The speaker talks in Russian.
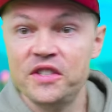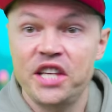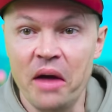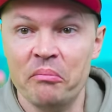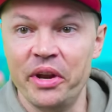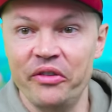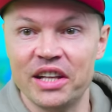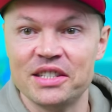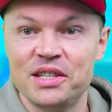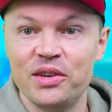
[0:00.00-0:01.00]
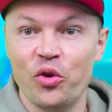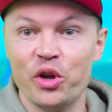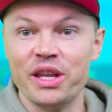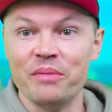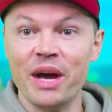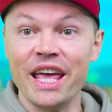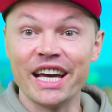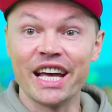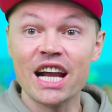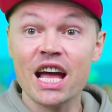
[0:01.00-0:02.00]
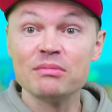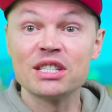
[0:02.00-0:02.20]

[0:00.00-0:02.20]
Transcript: Всем привет! Сегодня мы играем